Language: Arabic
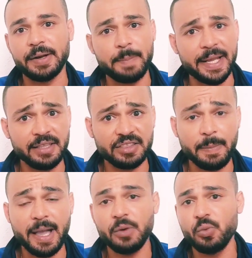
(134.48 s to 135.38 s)
بريد
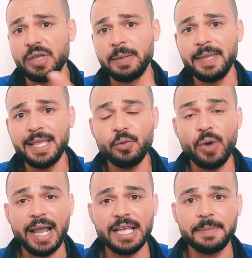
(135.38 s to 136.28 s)
طبعا وايميل
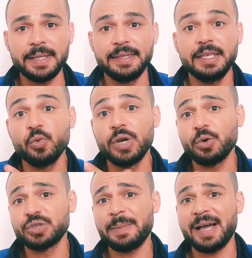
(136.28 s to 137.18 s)
وحاجات من دي ولو
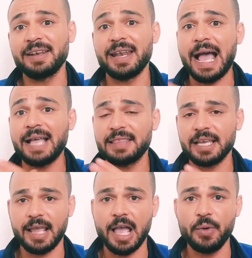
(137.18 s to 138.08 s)
طبعا
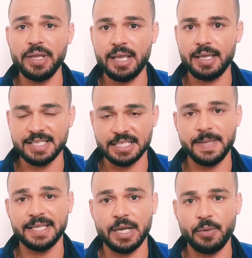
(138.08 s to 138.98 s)
عندك هويه
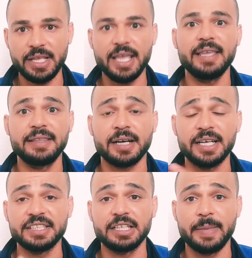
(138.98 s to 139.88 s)
اثبات هويه هي دي
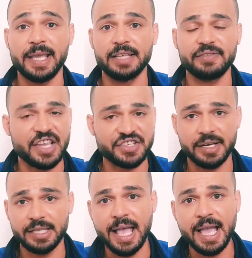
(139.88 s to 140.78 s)
قاعده البيانات فعشان
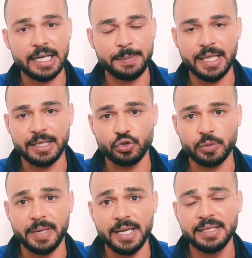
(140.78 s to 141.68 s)
كده اغلب
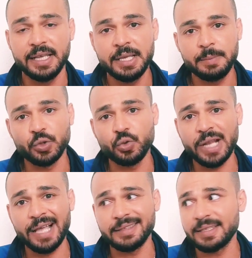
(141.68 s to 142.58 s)
الايرتروبات بتكون
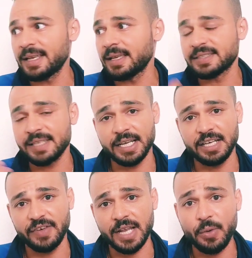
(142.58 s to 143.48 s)
عندنا سجل
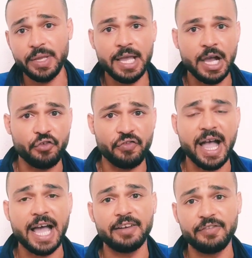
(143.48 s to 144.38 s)
في الهويه او
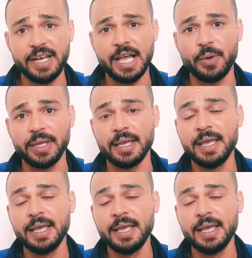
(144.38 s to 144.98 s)
فعل في الهويه